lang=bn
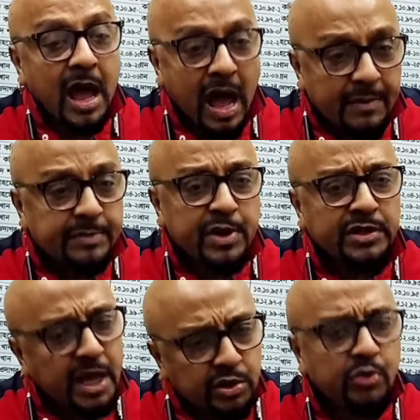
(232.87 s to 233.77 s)
আমার মনে
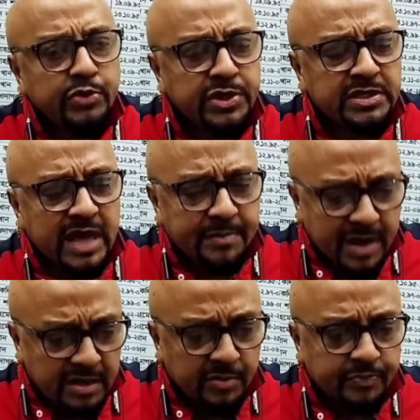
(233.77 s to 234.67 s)
তাদেরও উচিত যে আমরা
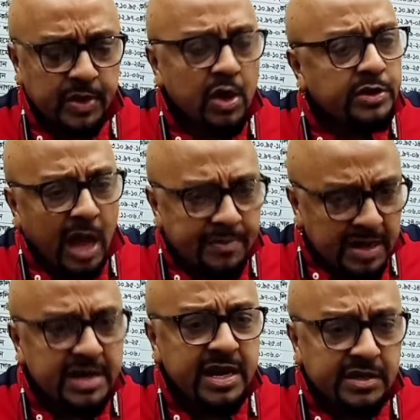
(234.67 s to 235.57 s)
আমরা
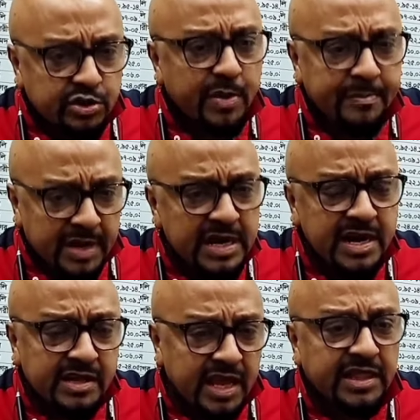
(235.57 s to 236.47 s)
ইন্ডিয়ান সব আমরা
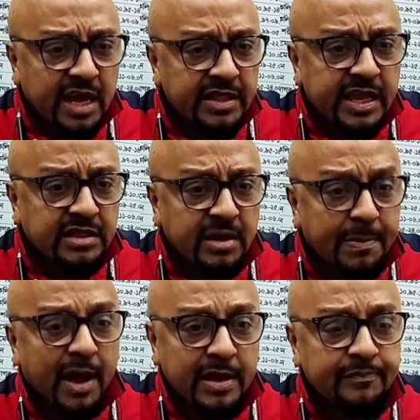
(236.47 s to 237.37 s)
ইন্ডিয়ার দিকে তারা দেখতে
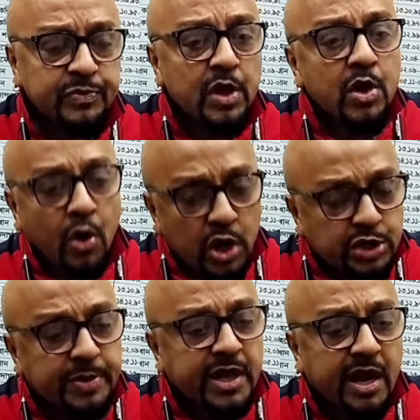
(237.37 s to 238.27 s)
পাই অনেক
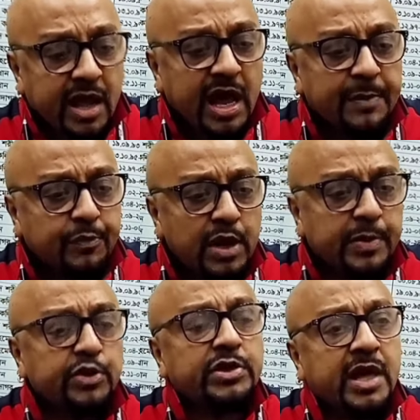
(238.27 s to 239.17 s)
সময় তারা খারাপ করলে বা
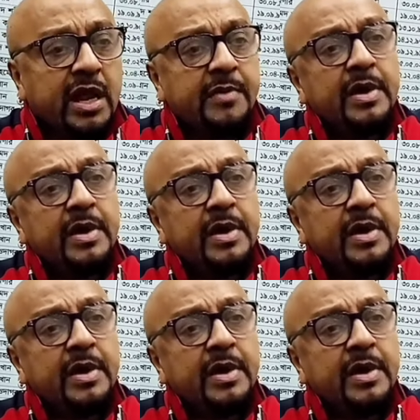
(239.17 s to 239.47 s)
তখন তারা